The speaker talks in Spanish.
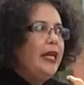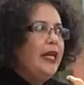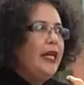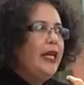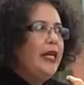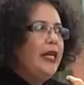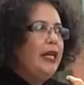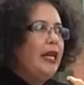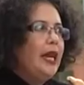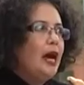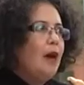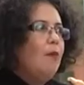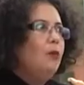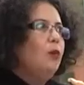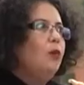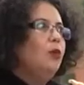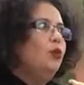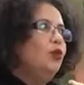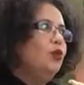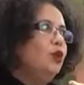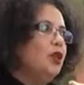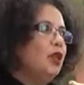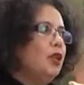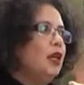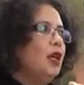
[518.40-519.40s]
descubriste que
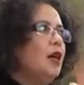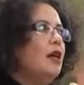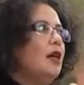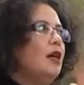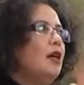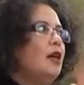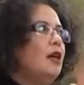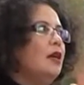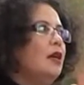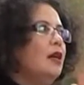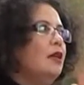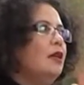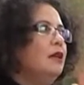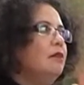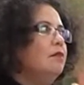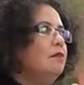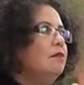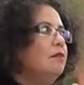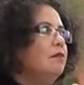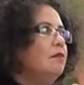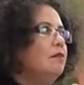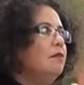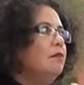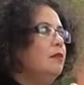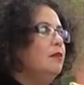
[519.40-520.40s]
tenías talento también
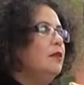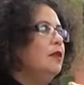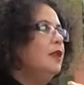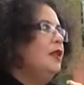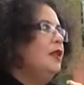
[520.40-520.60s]
en eso?